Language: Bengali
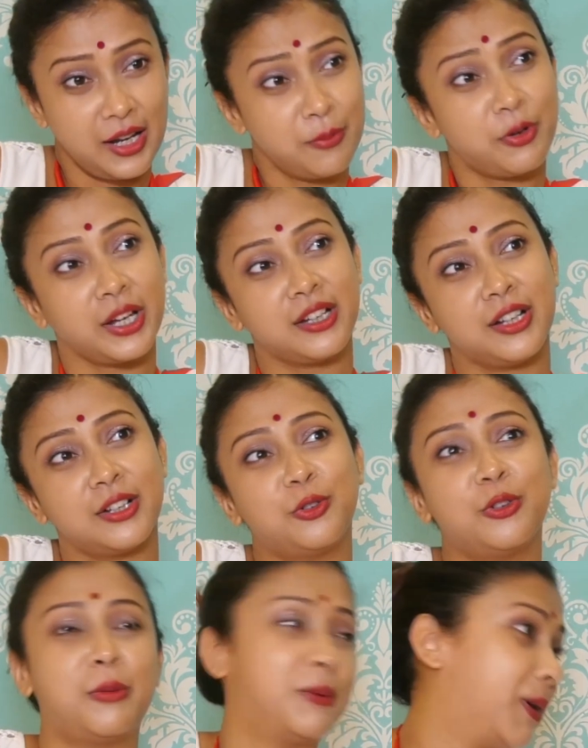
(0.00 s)
এবং এটার
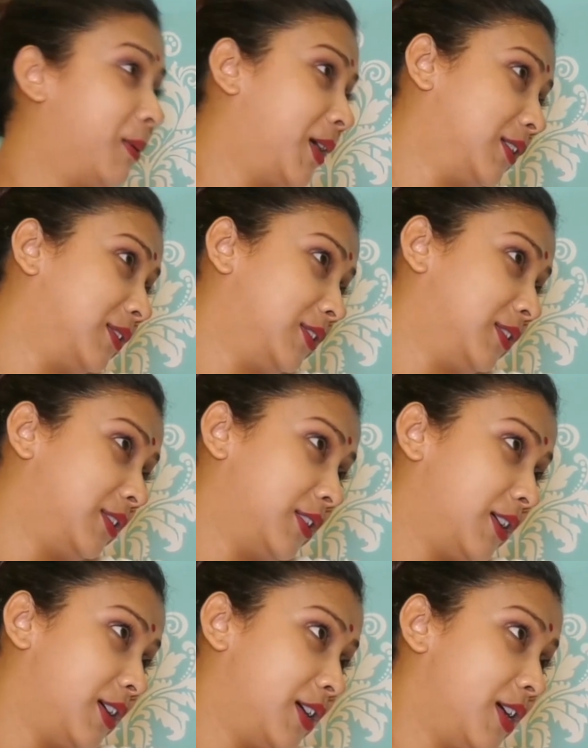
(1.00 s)
জন্য আমার বাবা
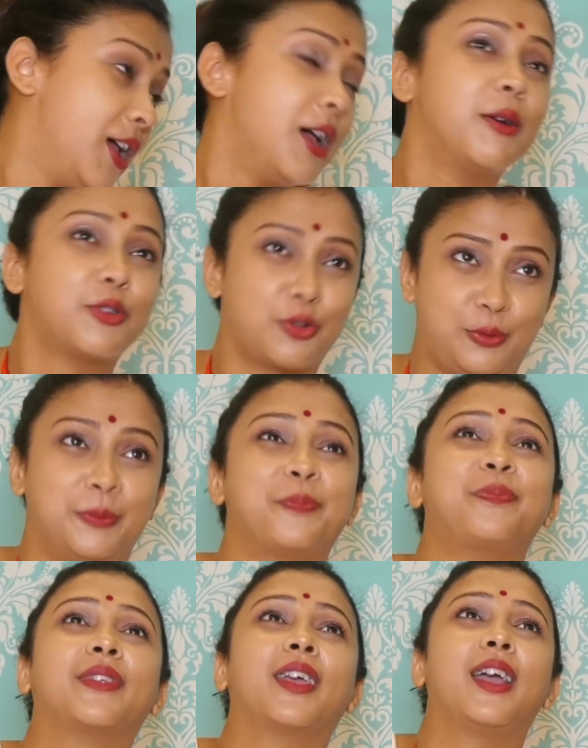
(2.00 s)
শোন
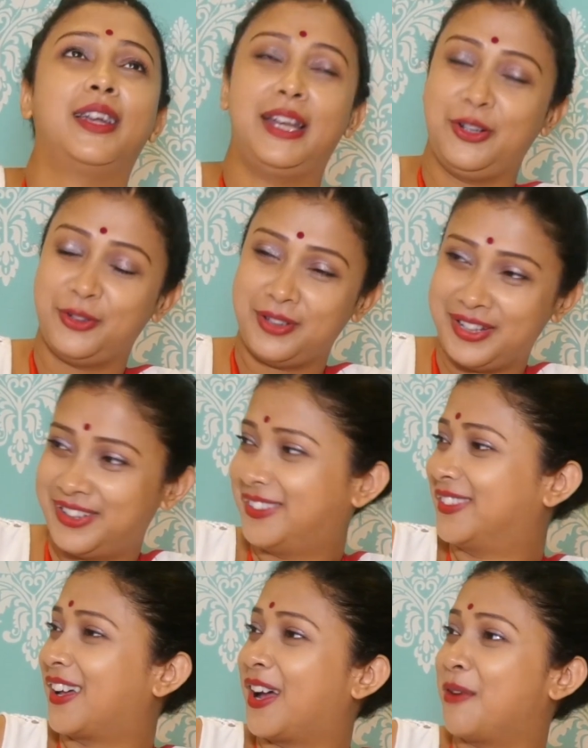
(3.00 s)
এটাই হচ্ছে
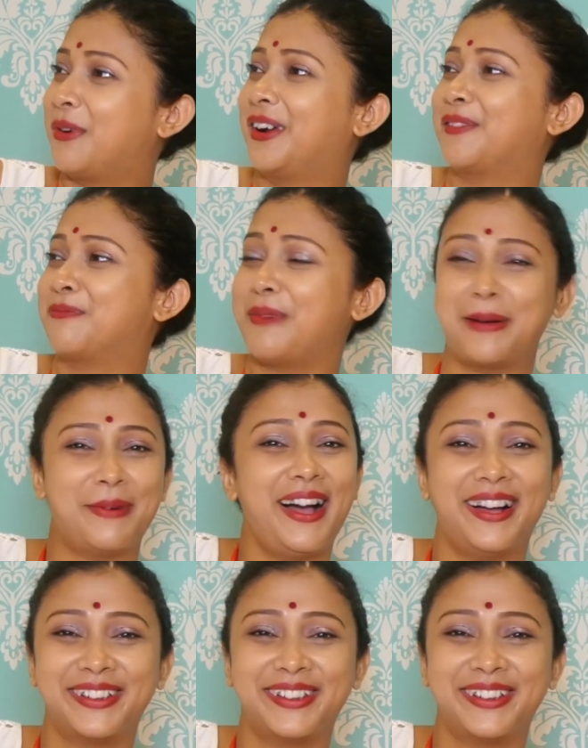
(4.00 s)
আমার বাবা